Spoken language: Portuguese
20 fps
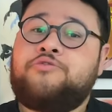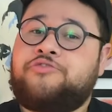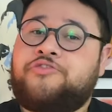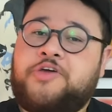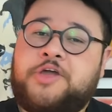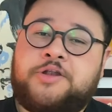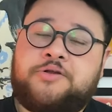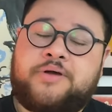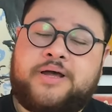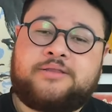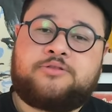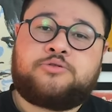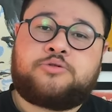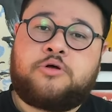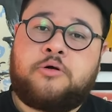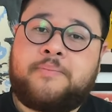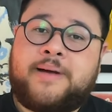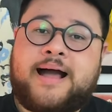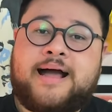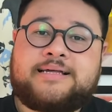filho é do
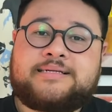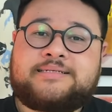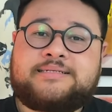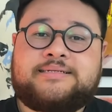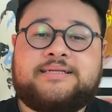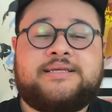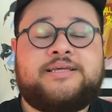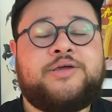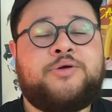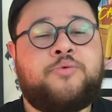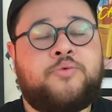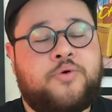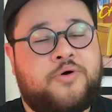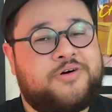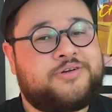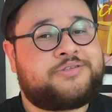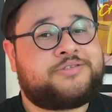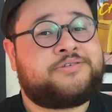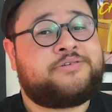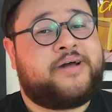Tomás e o
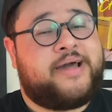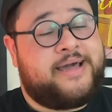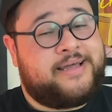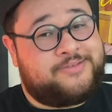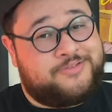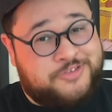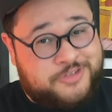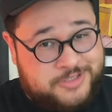outro é do